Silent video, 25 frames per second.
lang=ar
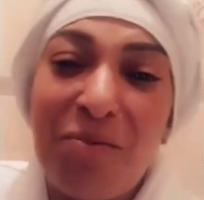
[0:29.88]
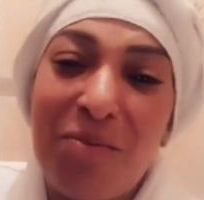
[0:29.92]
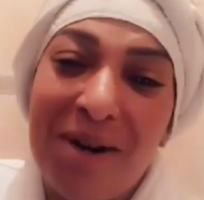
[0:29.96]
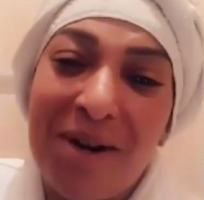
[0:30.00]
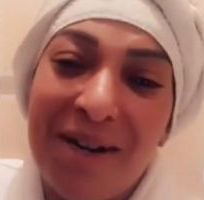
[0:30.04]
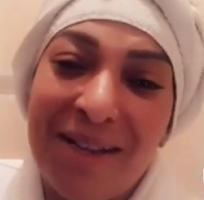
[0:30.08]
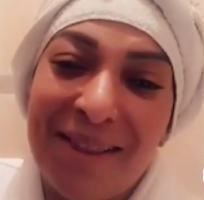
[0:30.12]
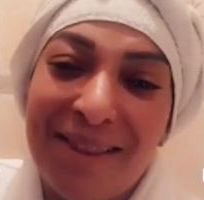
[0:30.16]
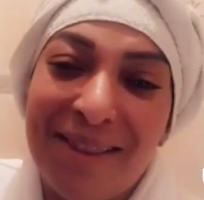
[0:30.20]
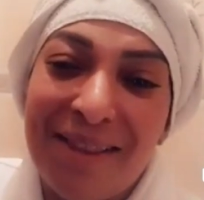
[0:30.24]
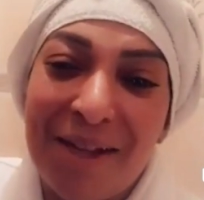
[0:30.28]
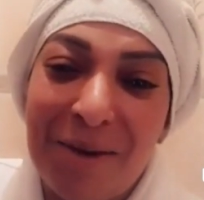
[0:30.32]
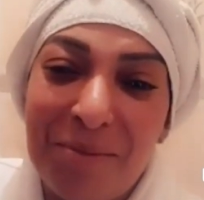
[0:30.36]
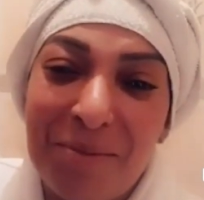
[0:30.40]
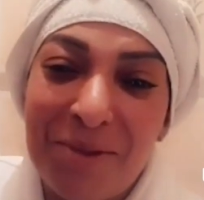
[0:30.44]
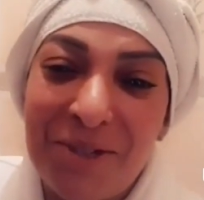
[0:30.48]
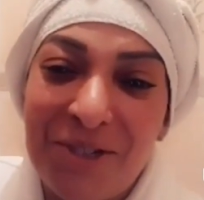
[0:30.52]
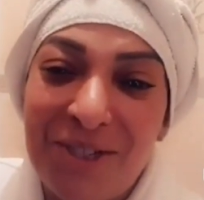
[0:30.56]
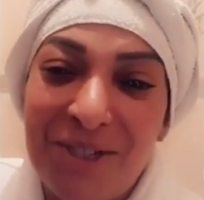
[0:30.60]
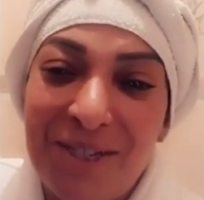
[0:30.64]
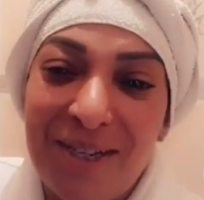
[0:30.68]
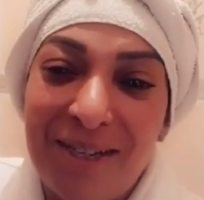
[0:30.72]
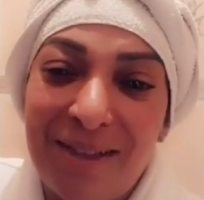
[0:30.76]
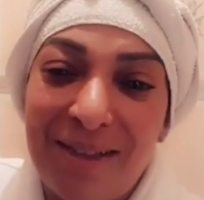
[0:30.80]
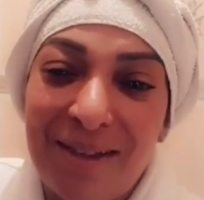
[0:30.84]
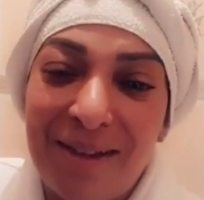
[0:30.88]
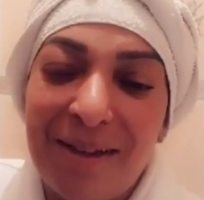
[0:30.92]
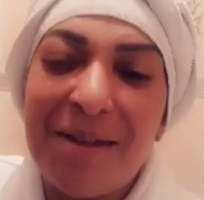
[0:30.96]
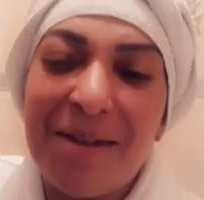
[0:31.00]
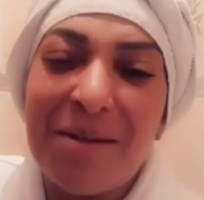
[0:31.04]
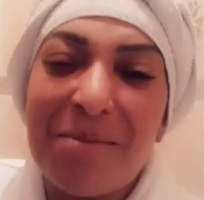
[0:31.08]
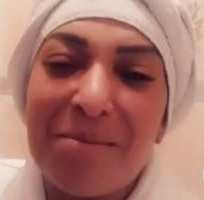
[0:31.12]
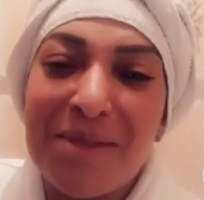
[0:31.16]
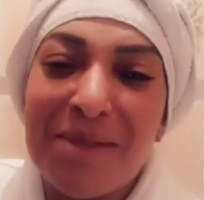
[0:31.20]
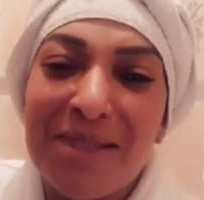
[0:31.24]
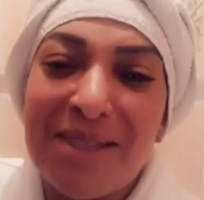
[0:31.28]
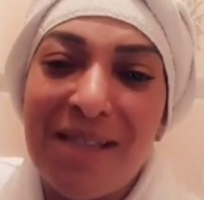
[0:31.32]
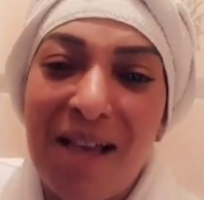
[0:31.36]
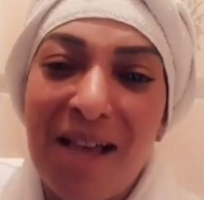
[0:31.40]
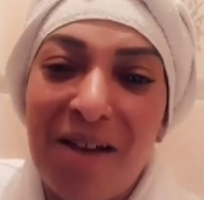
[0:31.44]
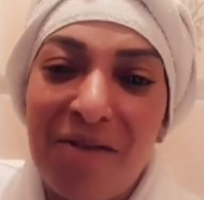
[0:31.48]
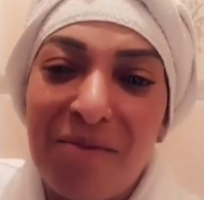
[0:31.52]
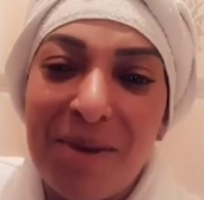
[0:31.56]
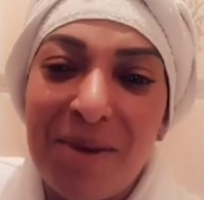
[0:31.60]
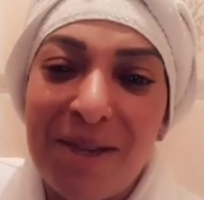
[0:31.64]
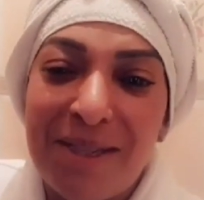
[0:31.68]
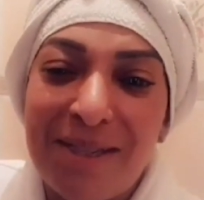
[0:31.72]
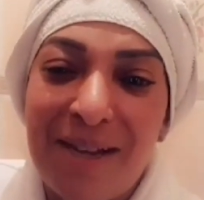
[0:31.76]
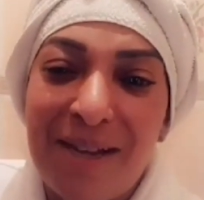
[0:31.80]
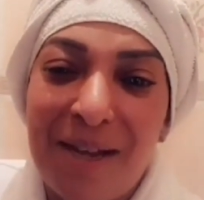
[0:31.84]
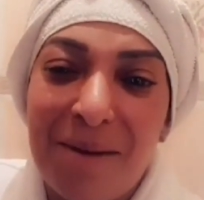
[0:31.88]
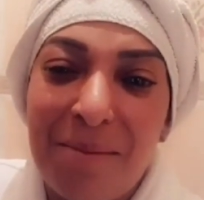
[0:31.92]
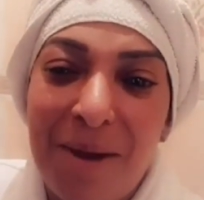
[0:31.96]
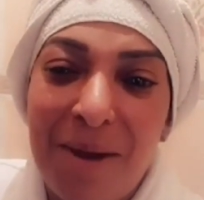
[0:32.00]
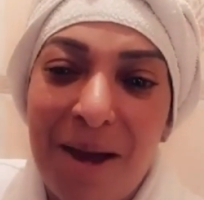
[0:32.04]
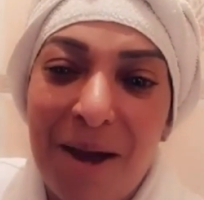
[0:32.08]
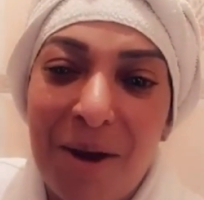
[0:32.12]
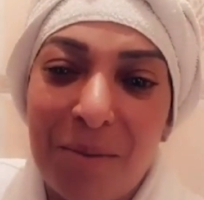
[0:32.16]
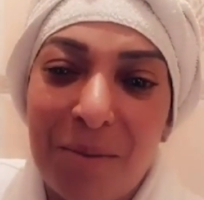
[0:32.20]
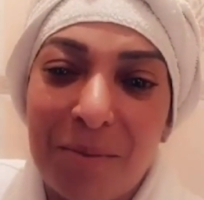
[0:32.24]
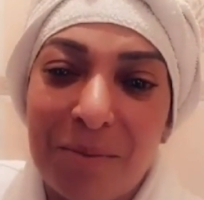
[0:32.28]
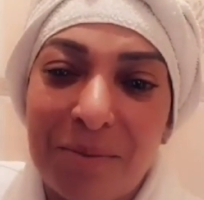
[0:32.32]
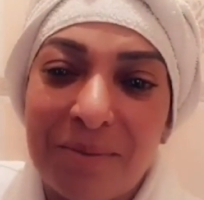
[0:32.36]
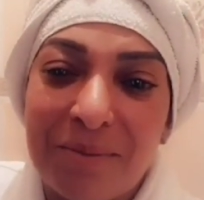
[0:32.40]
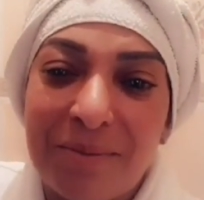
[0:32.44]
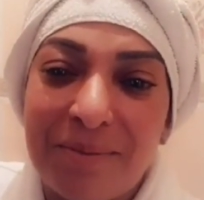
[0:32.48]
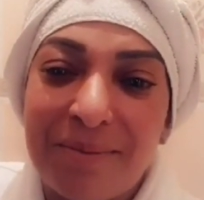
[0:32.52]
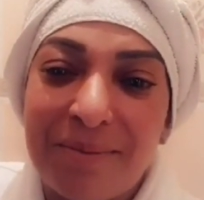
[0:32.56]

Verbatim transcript: مولين الدار من جديد بزاف ما يتقال معاهم